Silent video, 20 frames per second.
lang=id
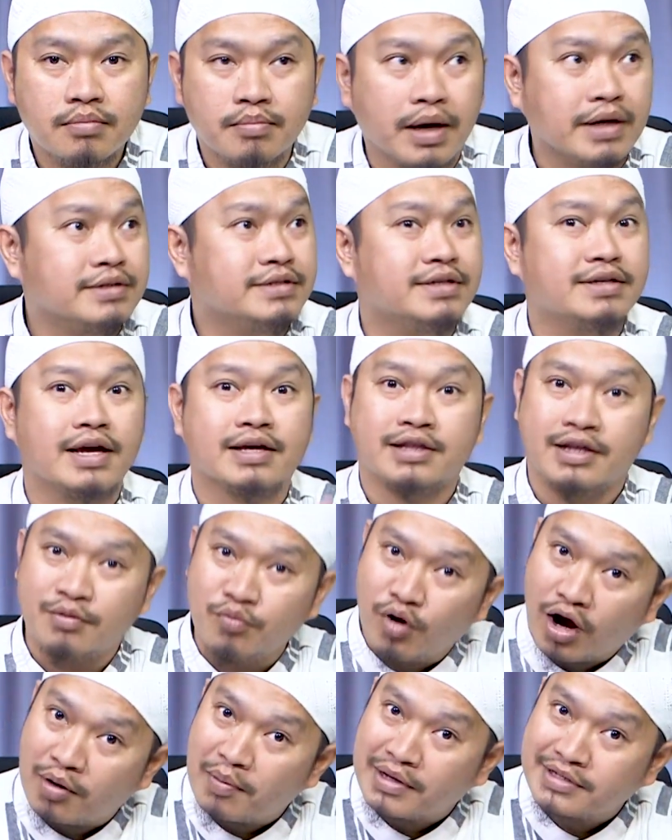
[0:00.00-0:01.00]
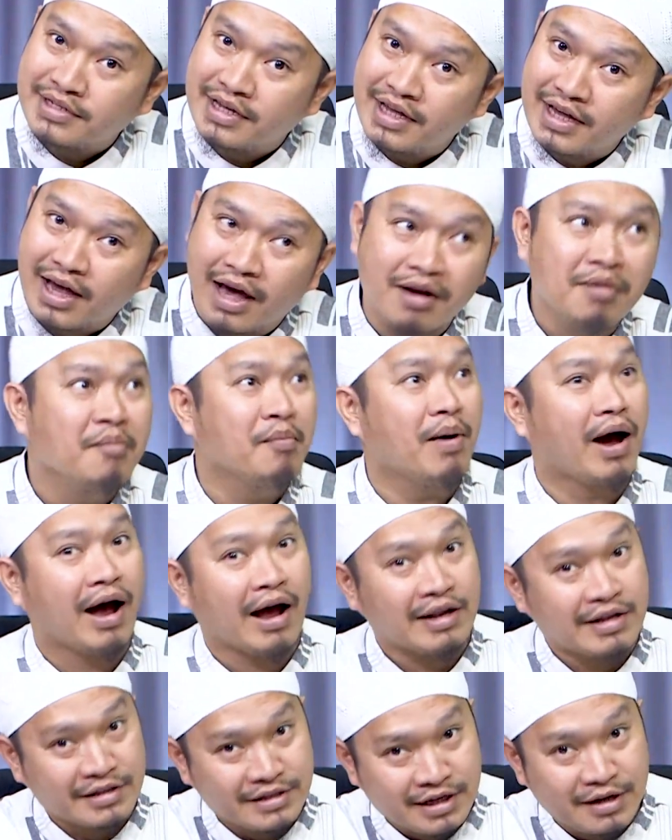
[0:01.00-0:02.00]
Mancingnya tadi bukan mancing ikan,
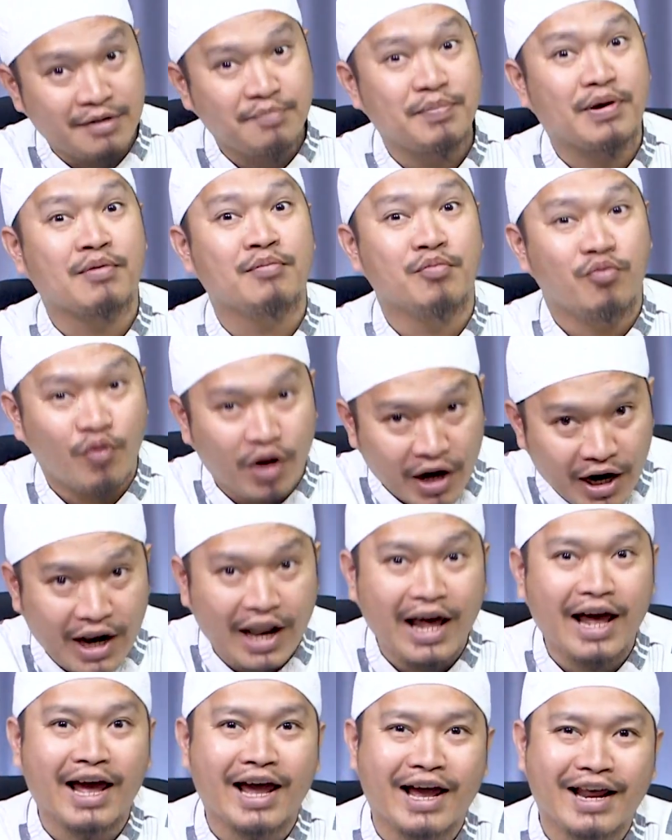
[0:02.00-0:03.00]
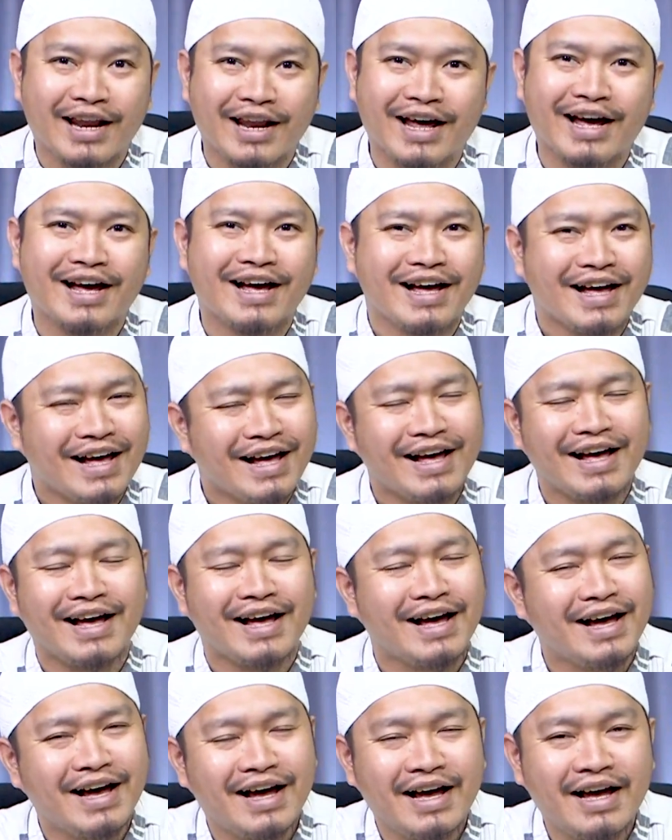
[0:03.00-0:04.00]
mancing perempuan lain.
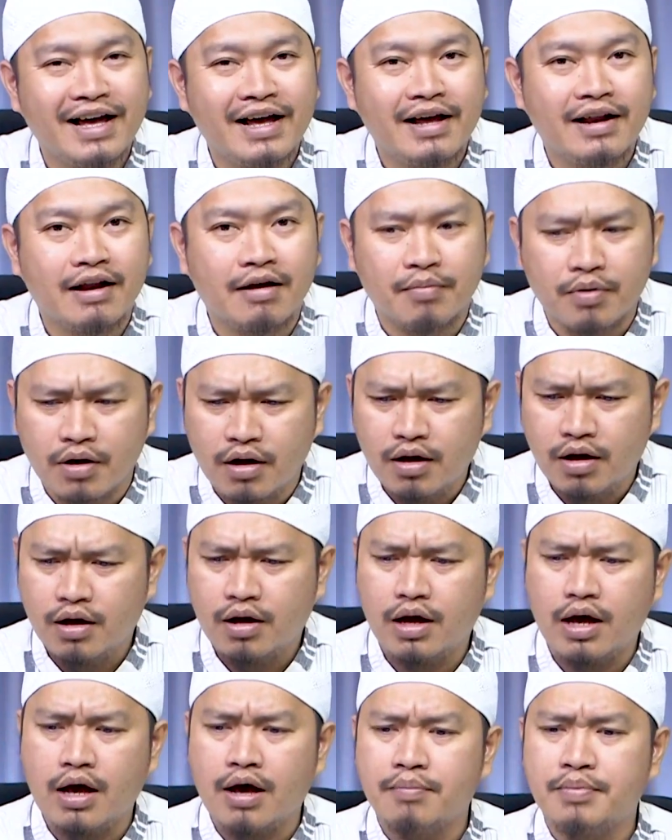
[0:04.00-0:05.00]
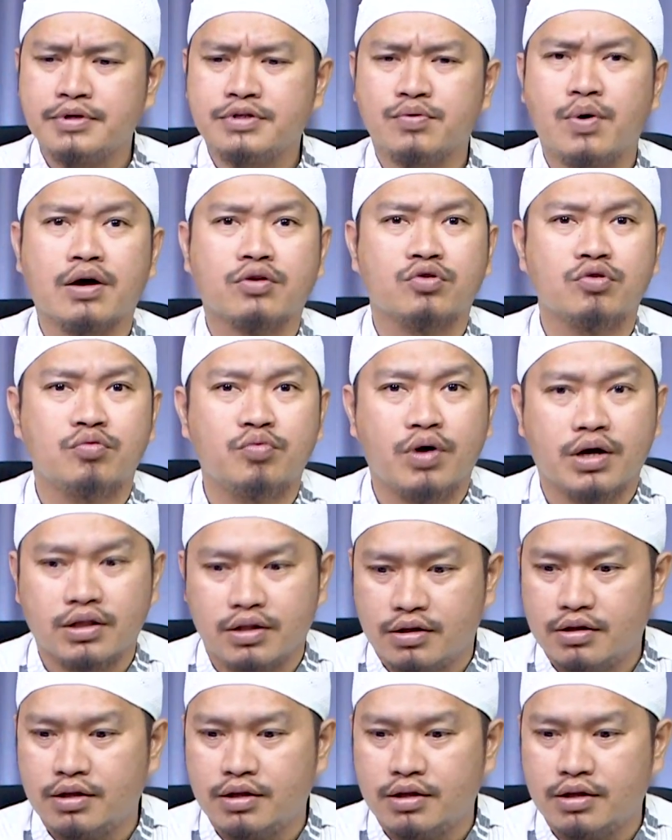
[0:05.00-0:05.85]
Kenapa? Habis waktu buat